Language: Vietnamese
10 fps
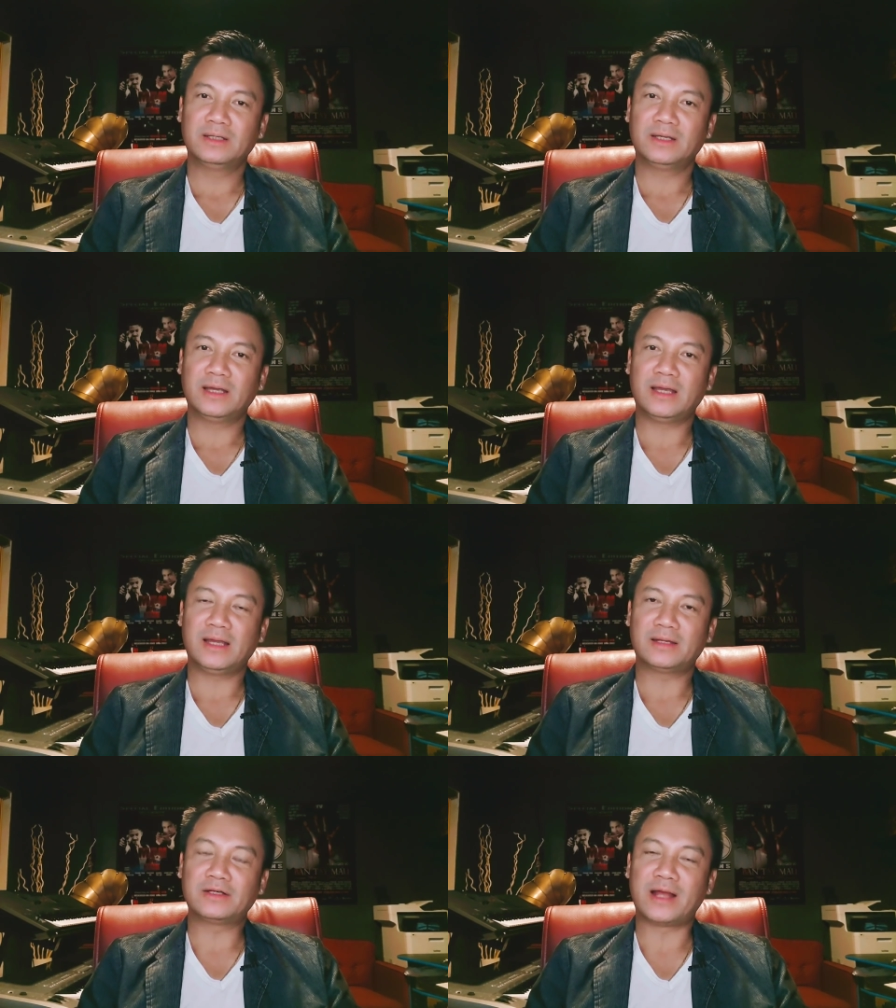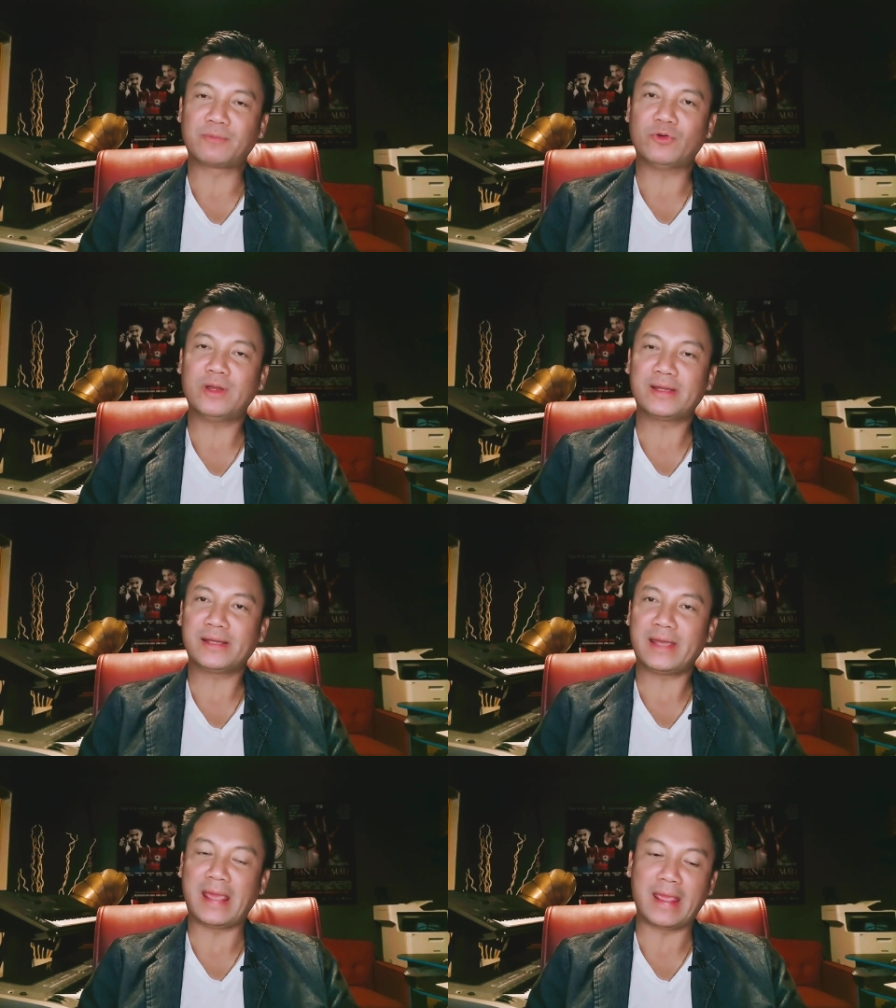à, trường hợp của e,
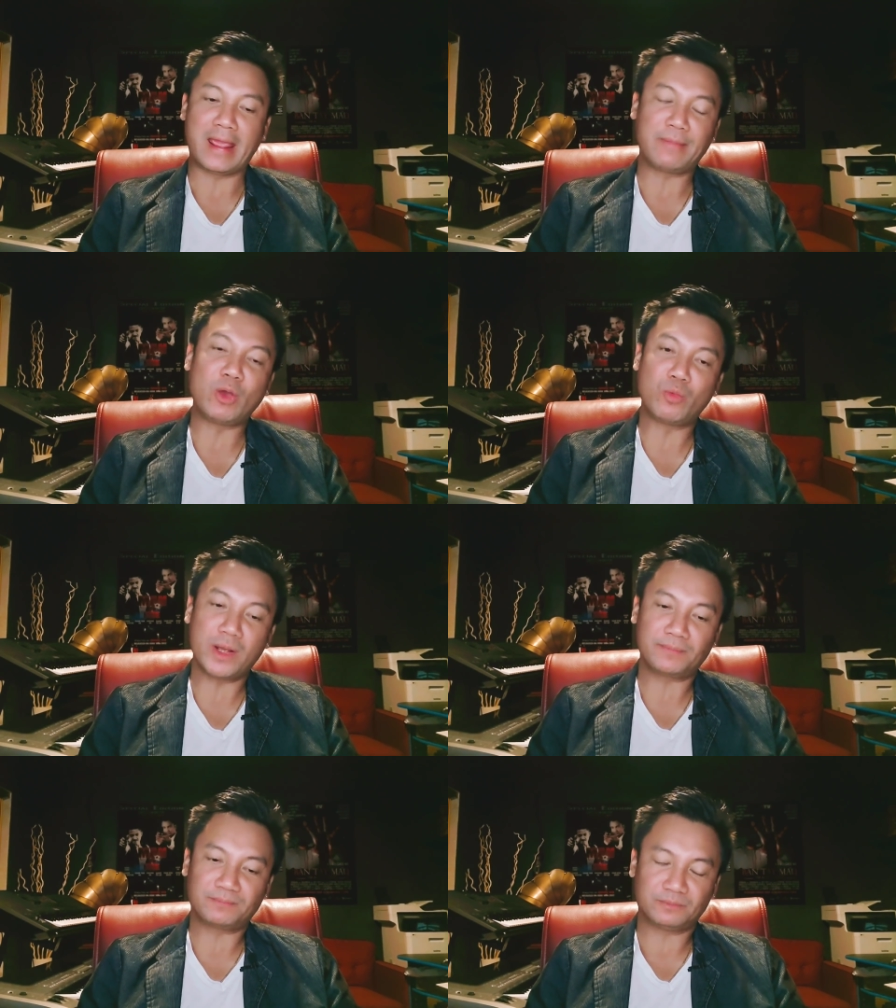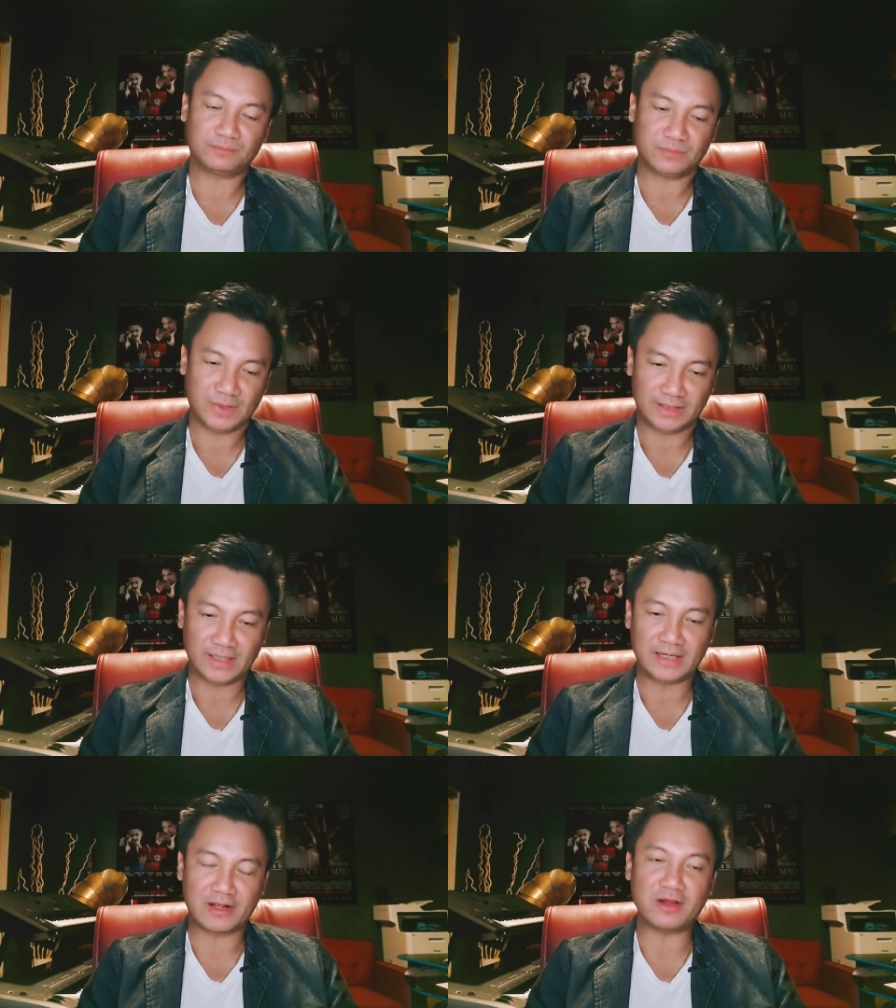e, em dung á à,
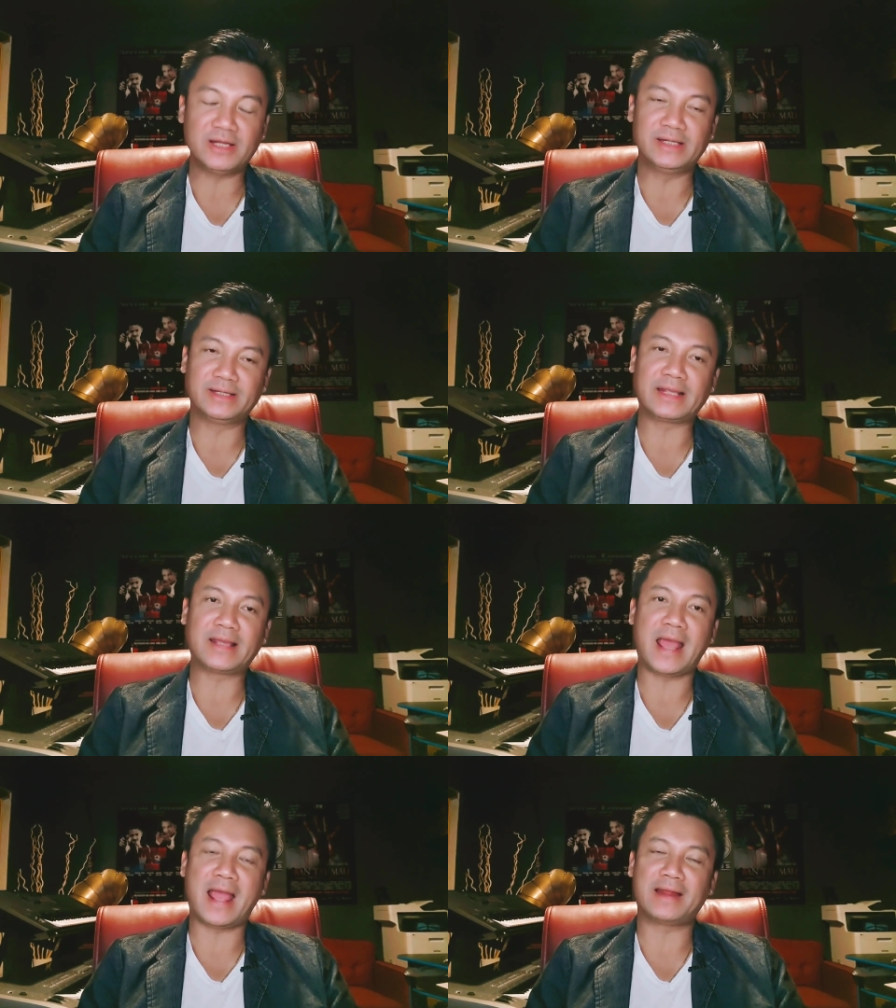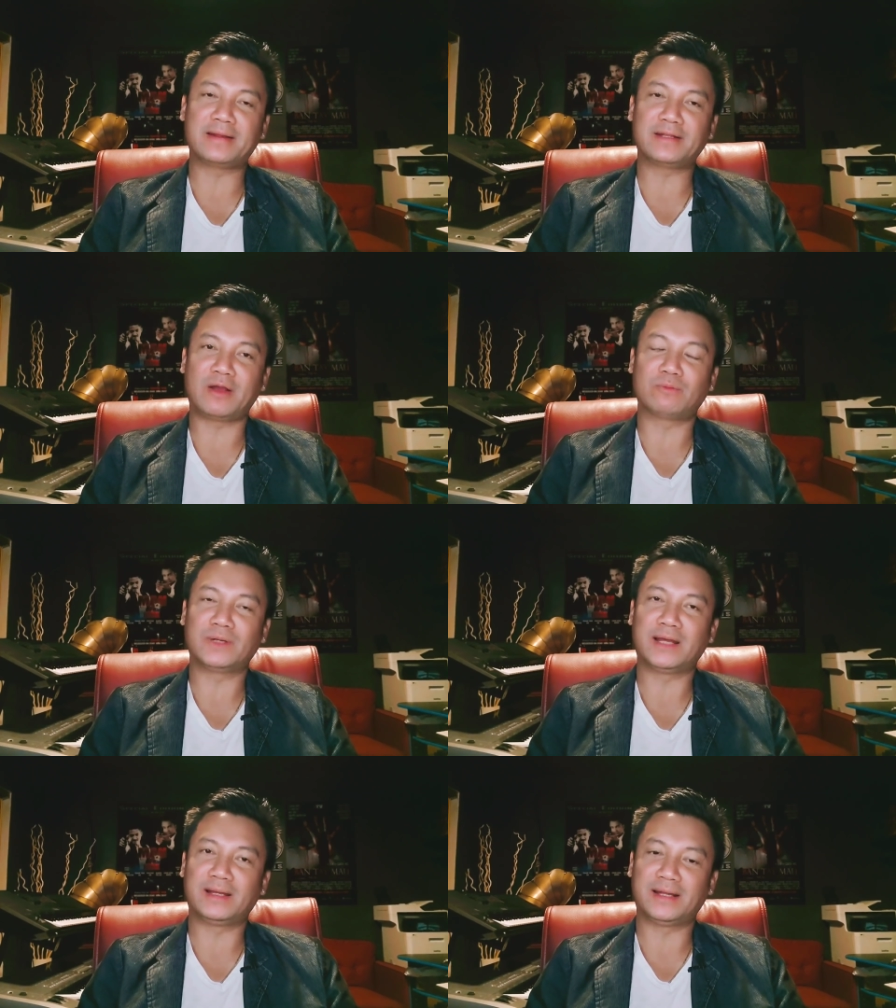tức là có người cha chồng
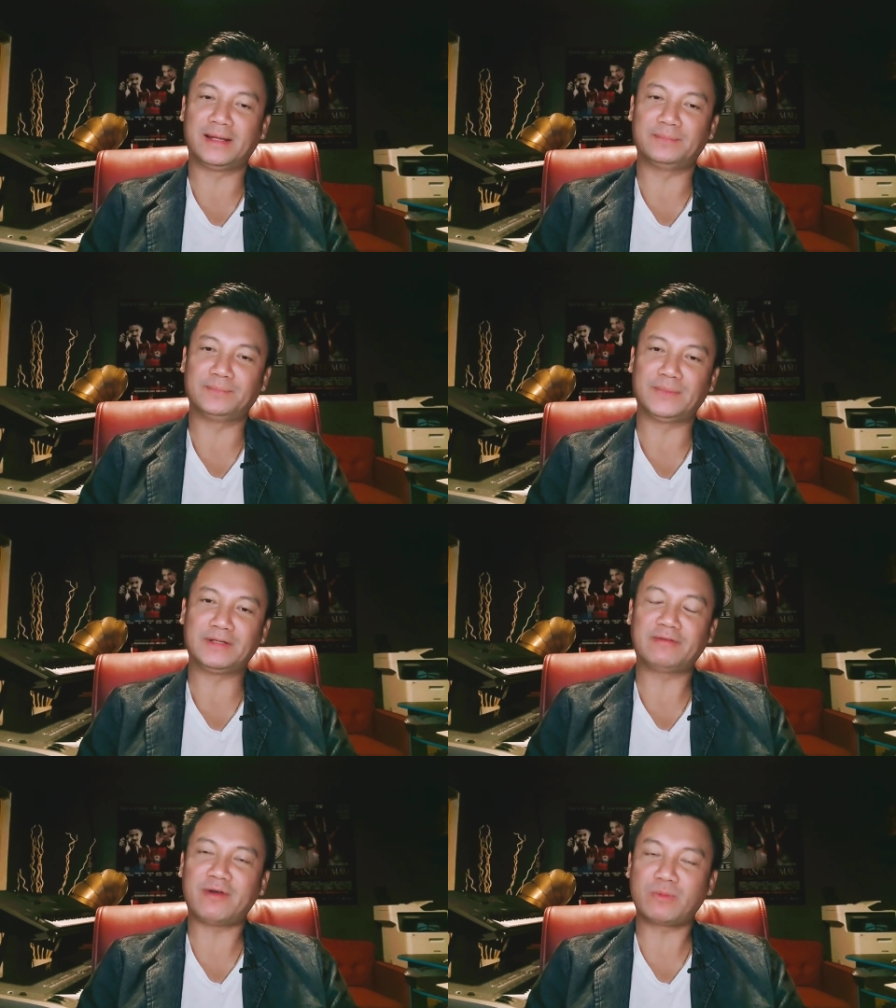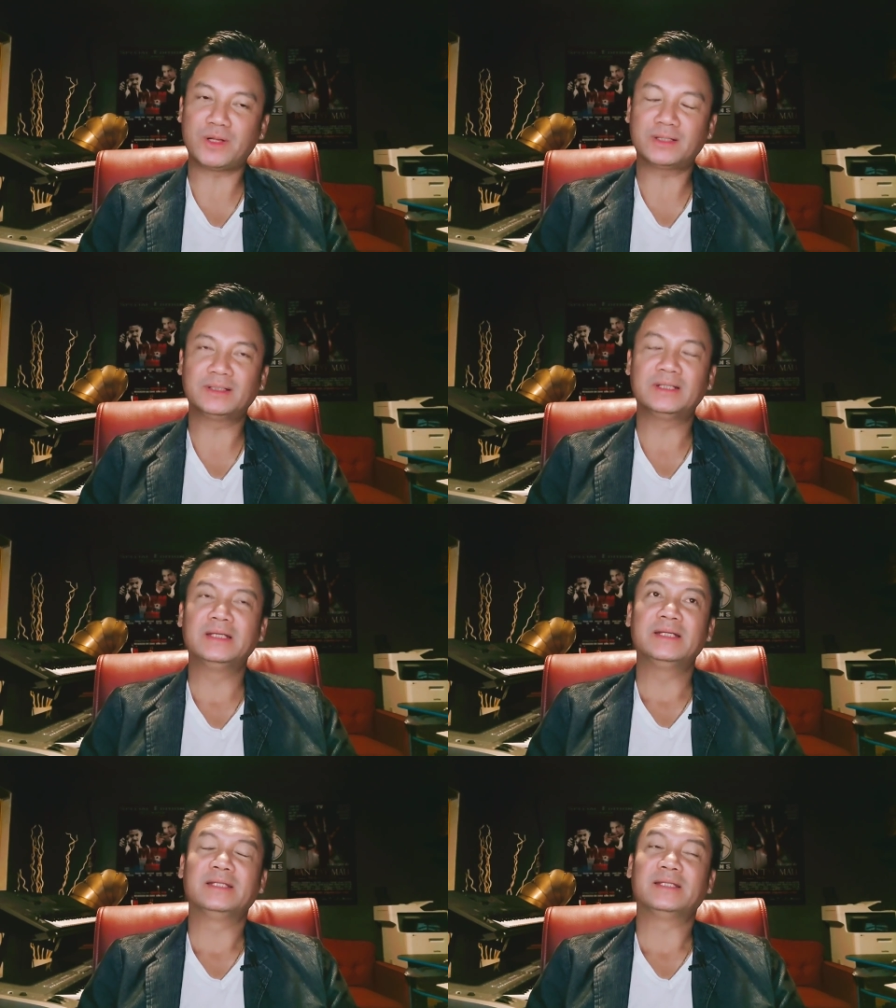là là anh anh phong đó
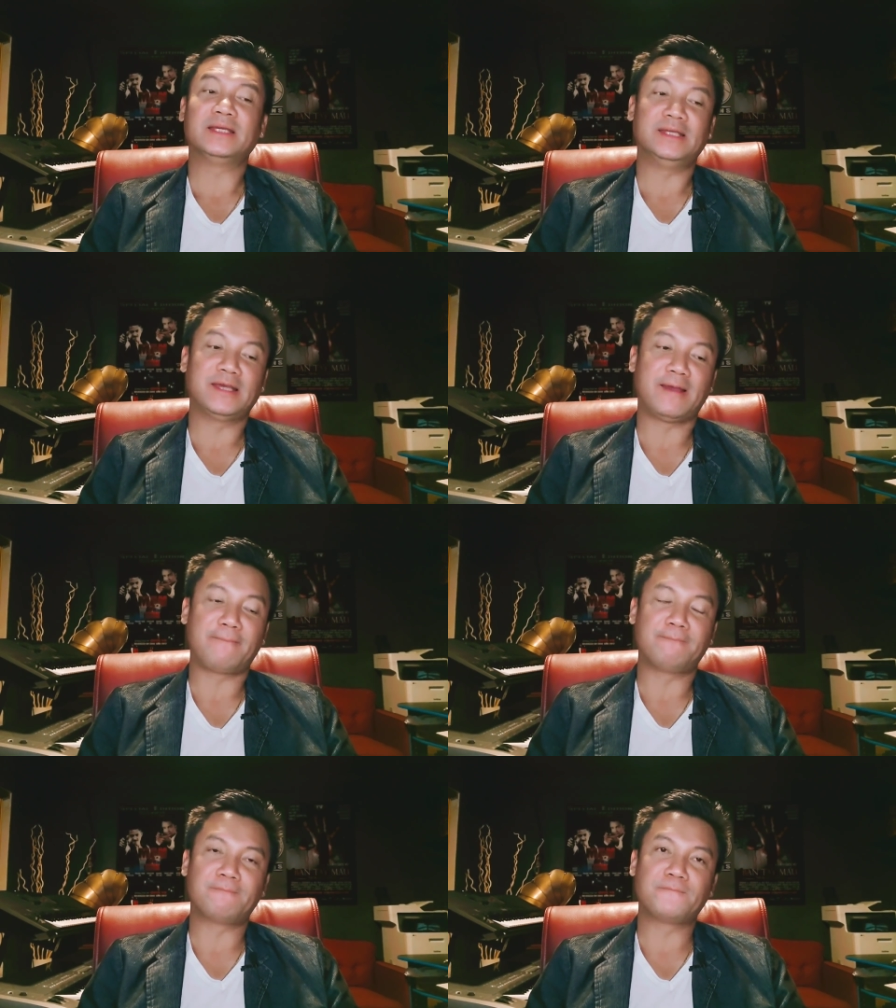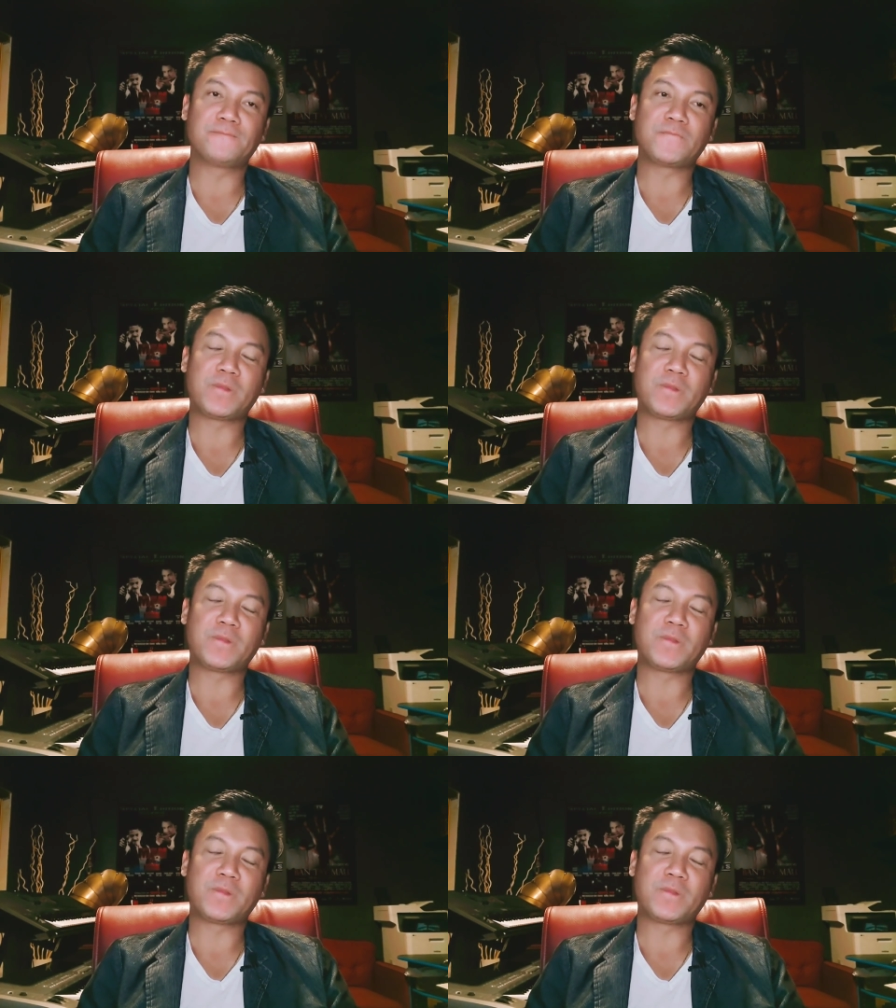thì um,